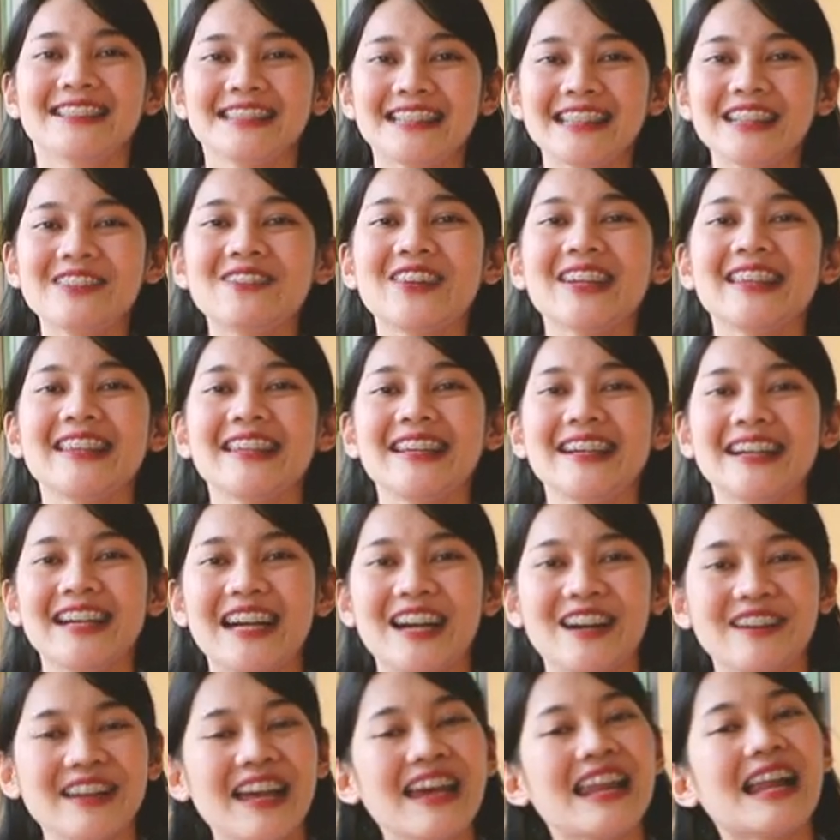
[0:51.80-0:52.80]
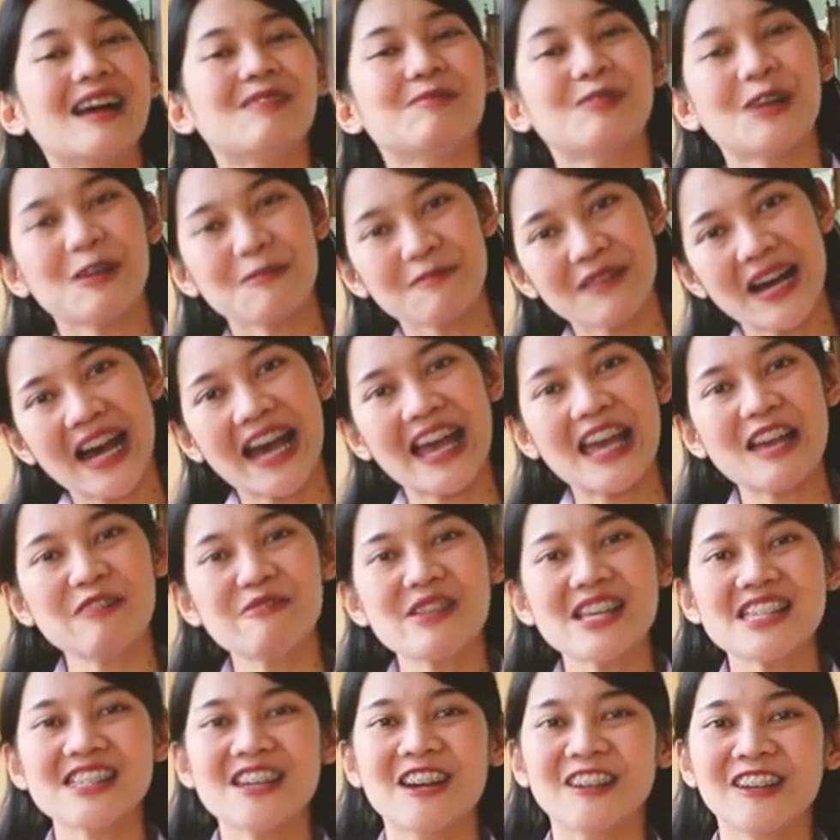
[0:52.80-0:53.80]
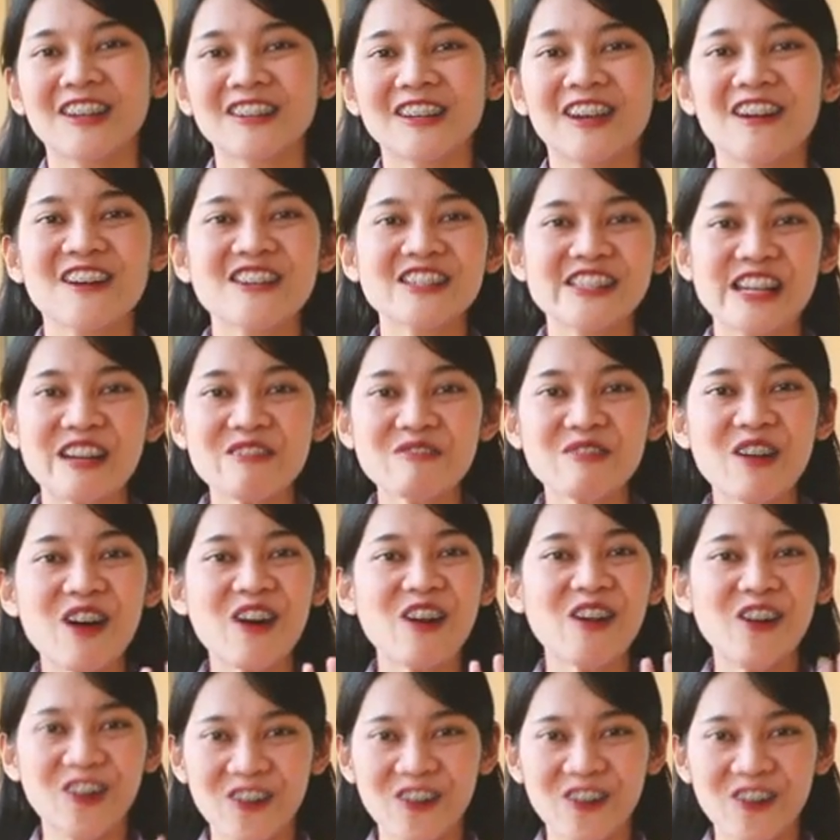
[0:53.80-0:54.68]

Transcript: ซึ่งวันนี้เอ๋ก็ได้รับมอบหมายให้ไปสอนน้องๆชั้นม